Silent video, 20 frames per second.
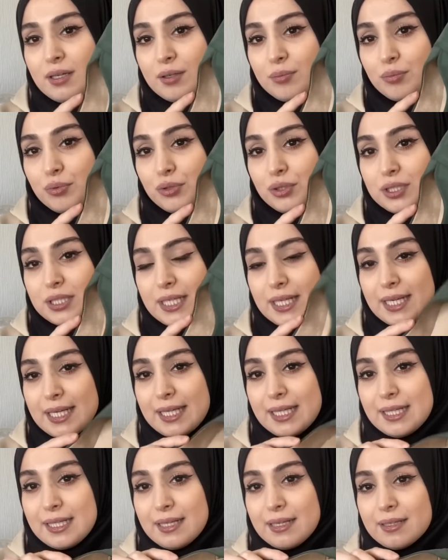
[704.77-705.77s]
Bu
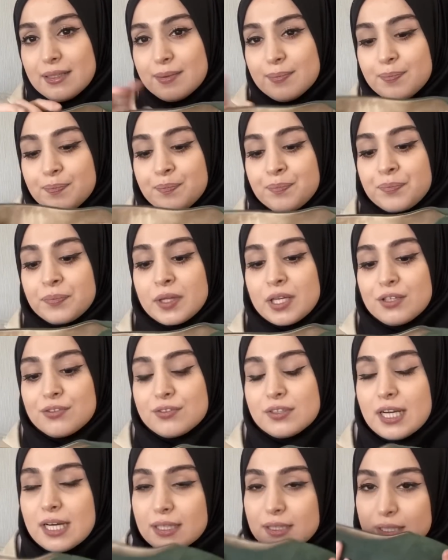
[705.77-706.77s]
şekilde.
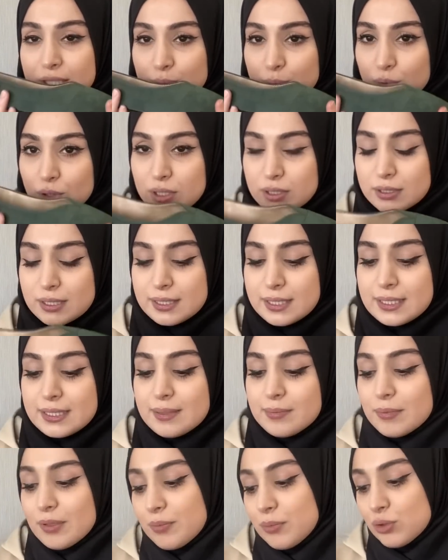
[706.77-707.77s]
Fiyatları bu arada
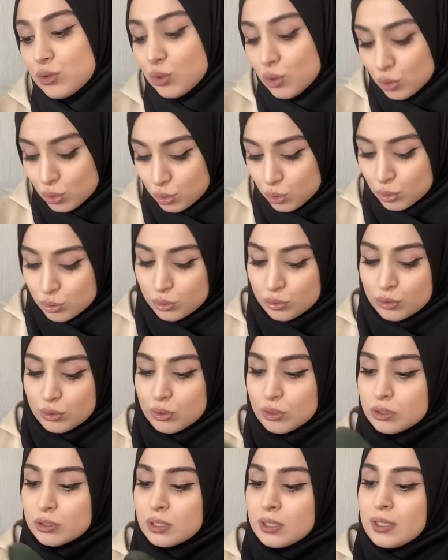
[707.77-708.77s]
dediğim gibi çok çok
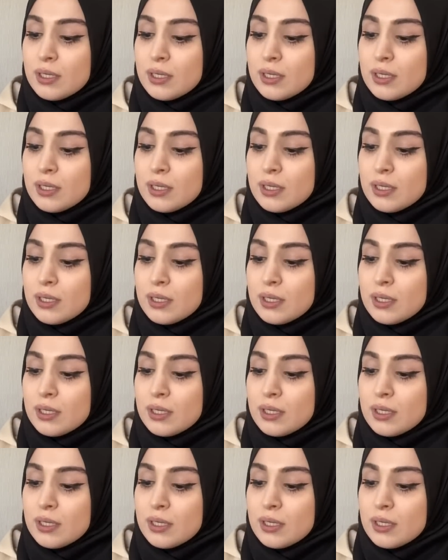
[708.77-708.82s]
uygun.